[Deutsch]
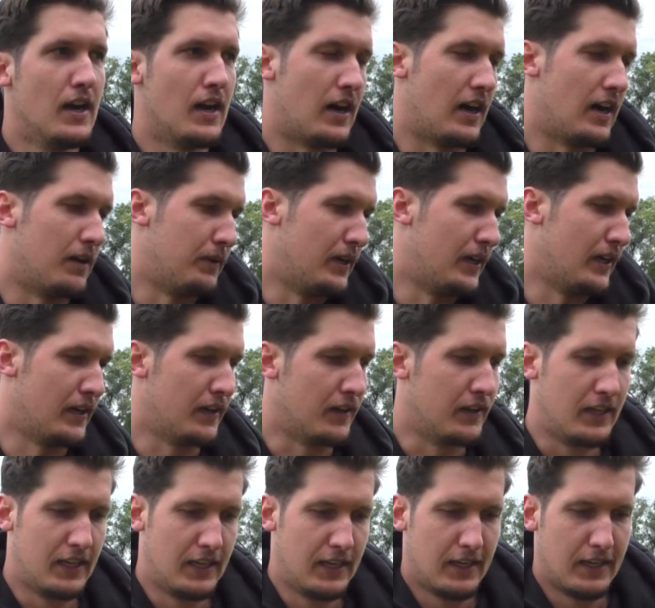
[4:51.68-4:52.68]
Aber
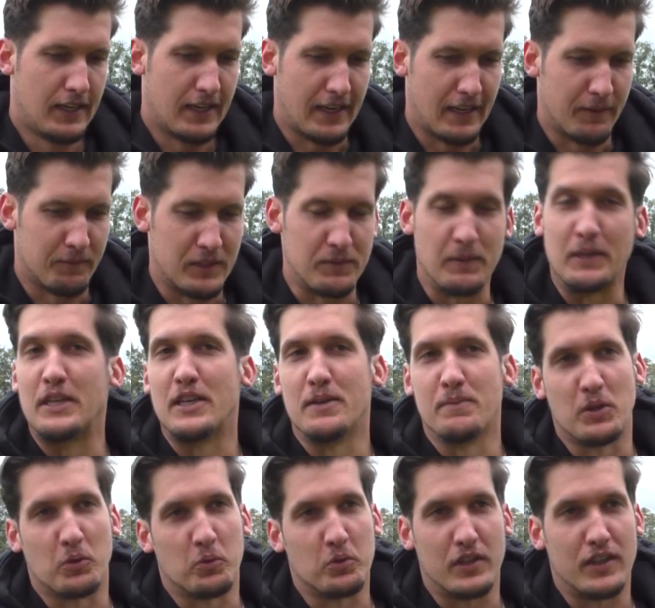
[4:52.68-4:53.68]
ähm, das wird nicht
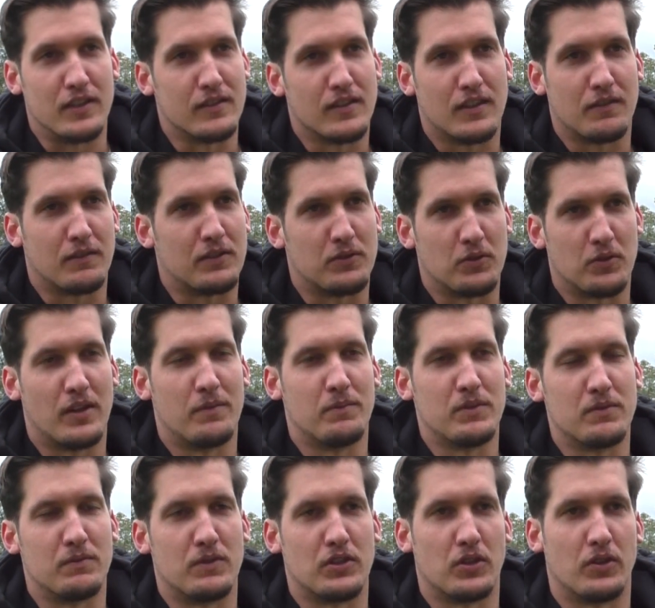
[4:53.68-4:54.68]
immer gut gehen, sagen wir es so. Da
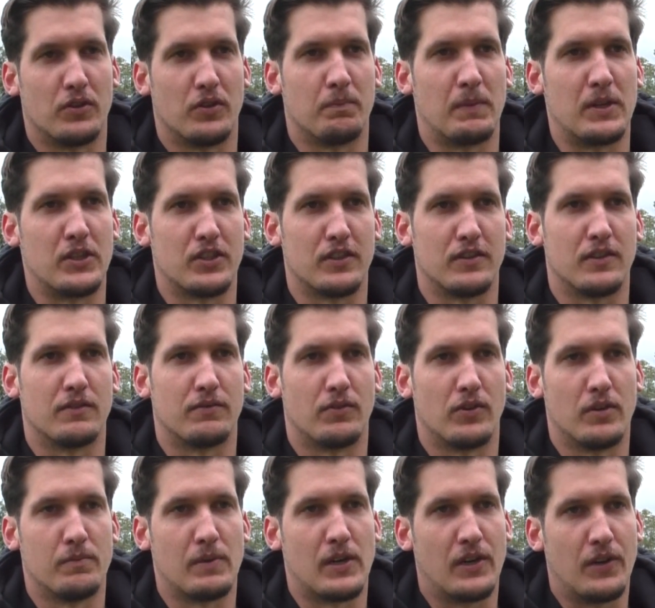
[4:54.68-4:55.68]
müssen wir schon nochmal einen Schritt nach
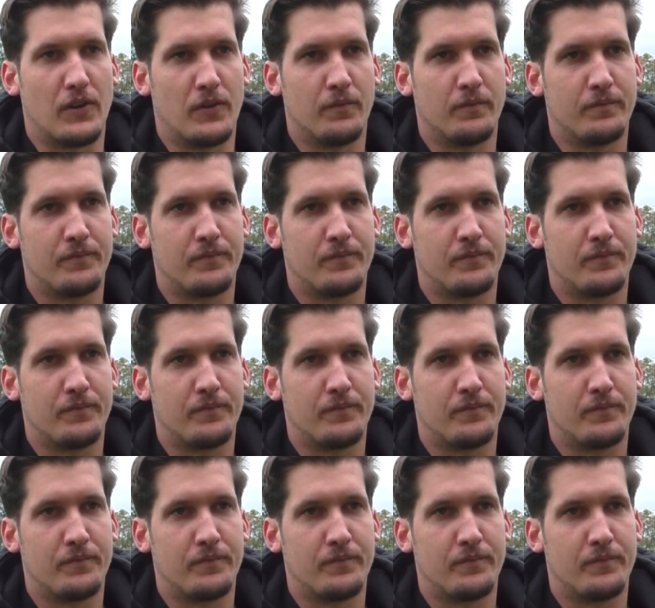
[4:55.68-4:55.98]
vorne machen.